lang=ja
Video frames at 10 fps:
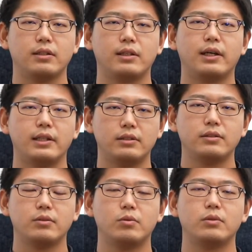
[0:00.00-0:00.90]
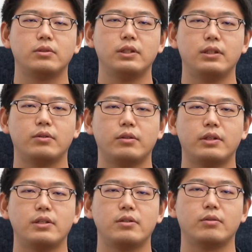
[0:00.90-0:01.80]
変えるゴールにとっ
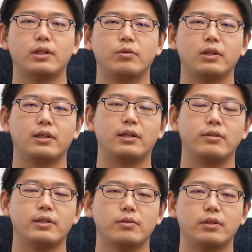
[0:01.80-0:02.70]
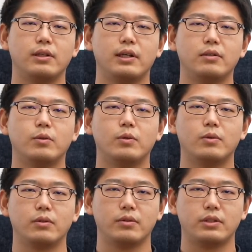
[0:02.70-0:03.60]
て必要な置き換えの映像に変える方
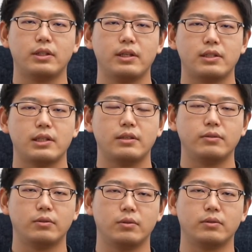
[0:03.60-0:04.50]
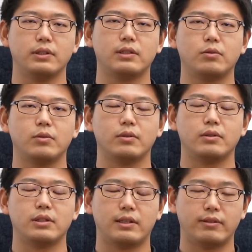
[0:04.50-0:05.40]
法としてセルフトークやコン
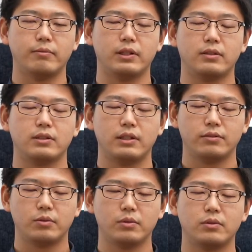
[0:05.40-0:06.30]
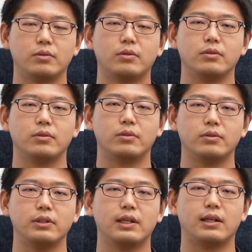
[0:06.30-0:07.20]
アファメセルフトークの
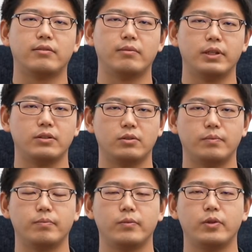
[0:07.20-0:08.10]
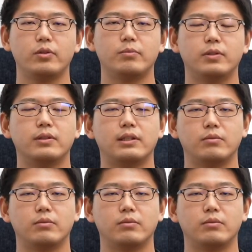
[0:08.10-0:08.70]
コントロールやアファメーションというのも